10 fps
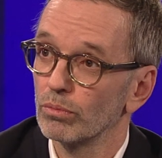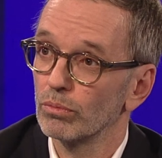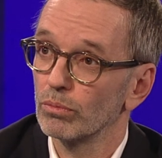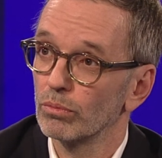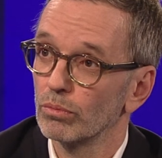
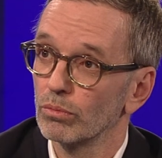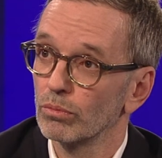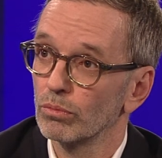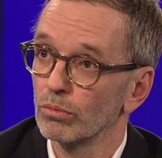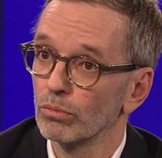Klimakrise so
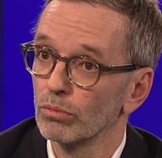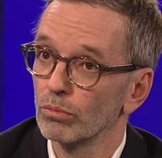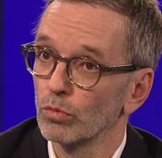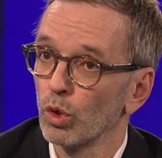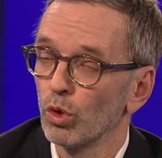irrelevant?
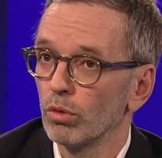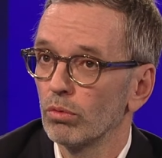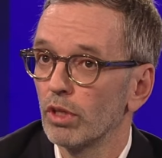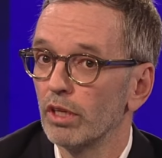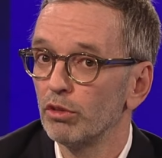
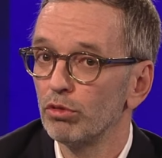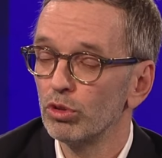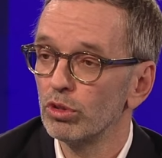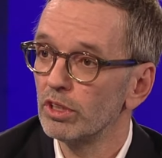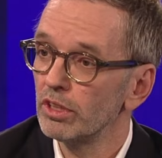Nein, ich
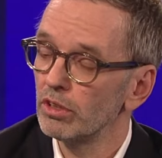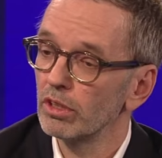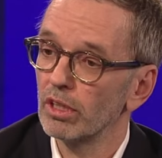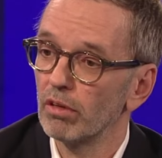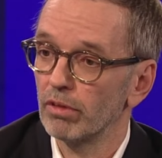finde sie nicht
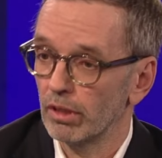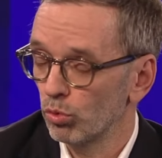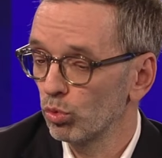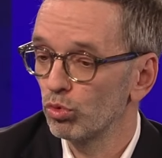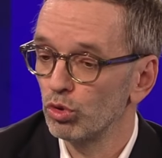
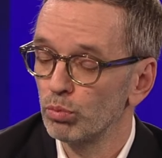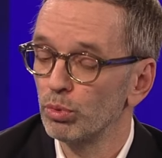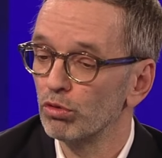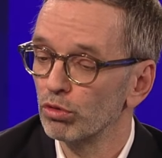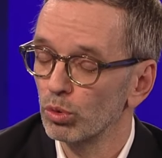irrelevant und ich
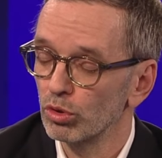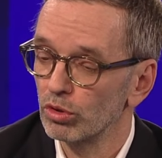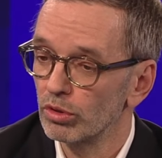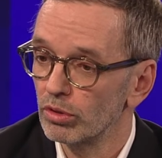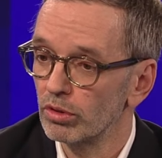bin froh, dass
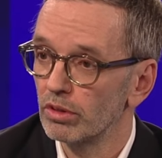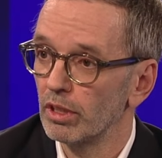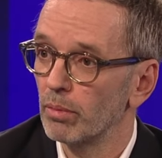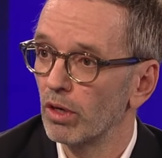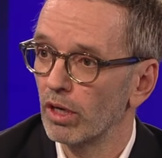Sie dieses
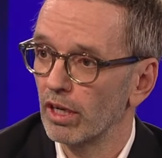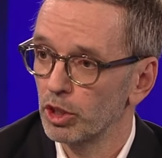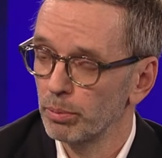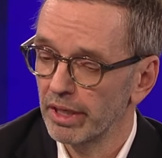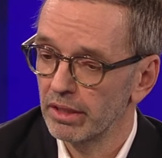Thema auch
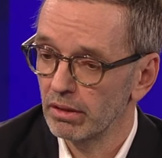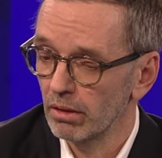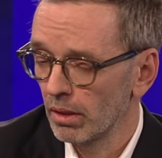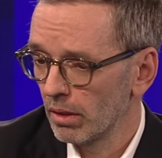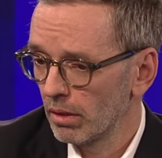ansprechen.
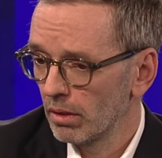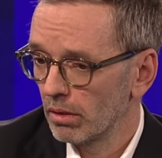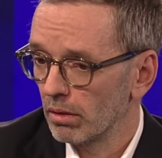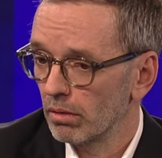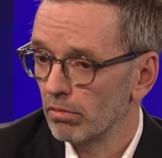
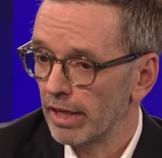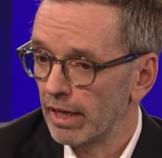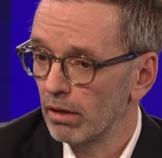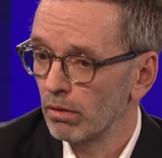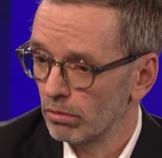Äh,
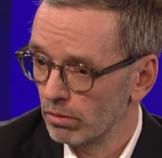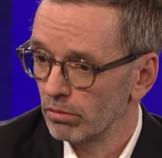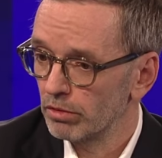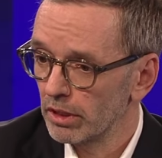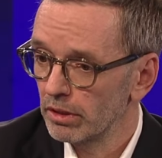weil äh,
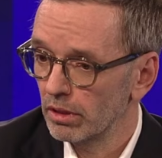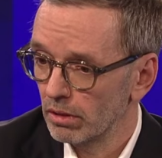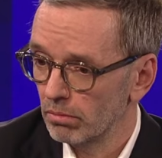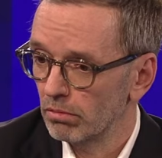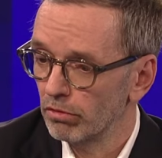wir
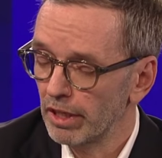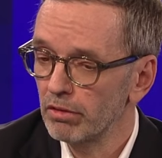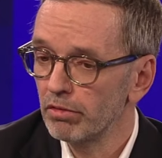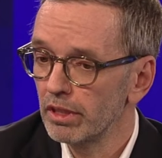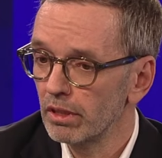ja,
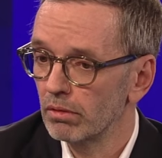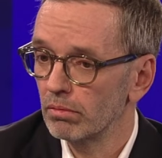wenn wir